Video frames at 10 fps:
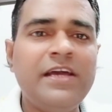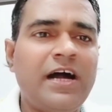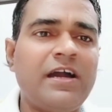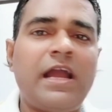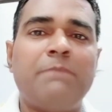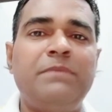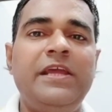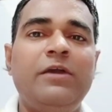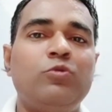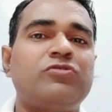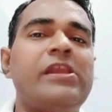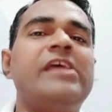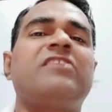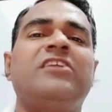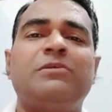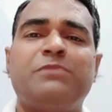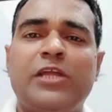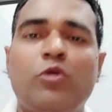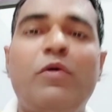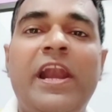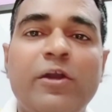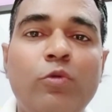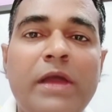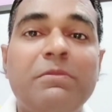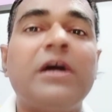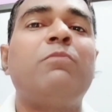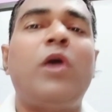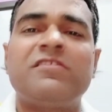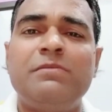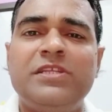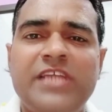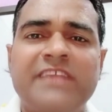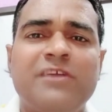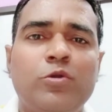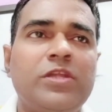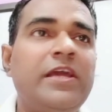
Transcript: अगर आपने उसके लिए सर्चअप किया तो वेल एंड गुड है मगर बहुत से बच्चे ऐसा होते